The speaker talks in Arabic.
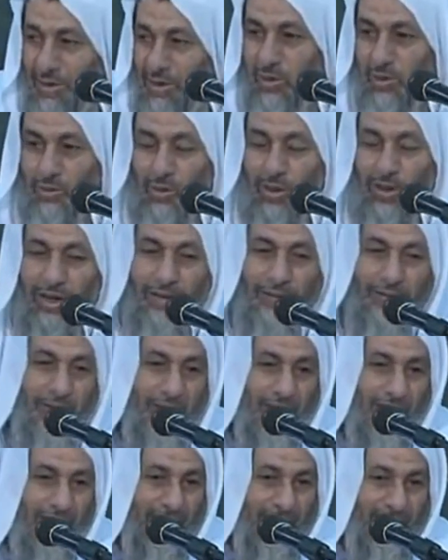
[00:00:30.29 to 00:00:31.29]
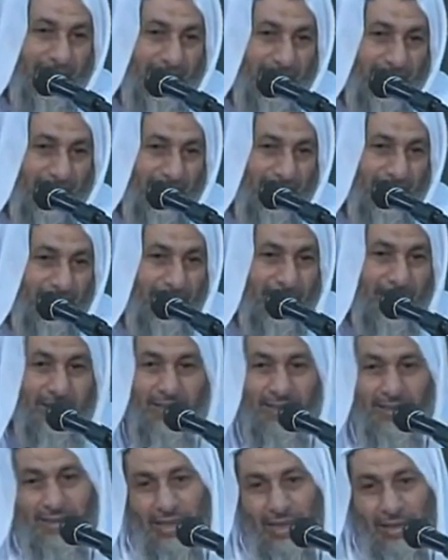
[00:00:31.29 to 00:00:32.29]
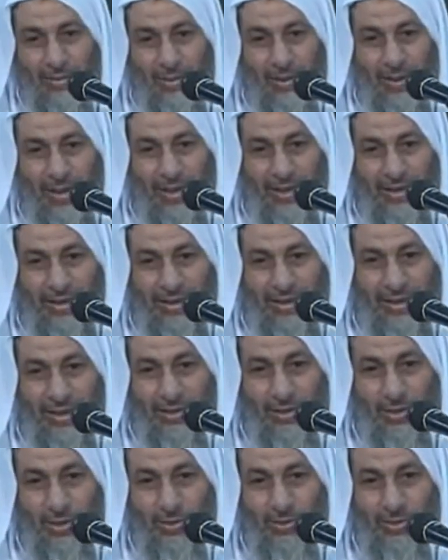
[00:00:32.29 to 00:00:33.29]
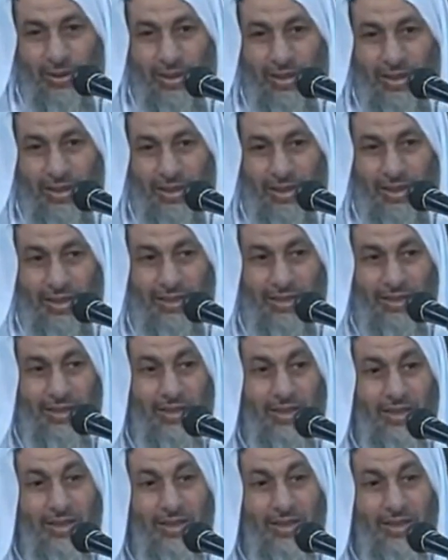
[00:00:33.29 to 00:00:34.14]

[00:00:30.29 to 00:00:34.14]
ومحافظ على الصيام لا يغتاب أحدا يأكل من الحلال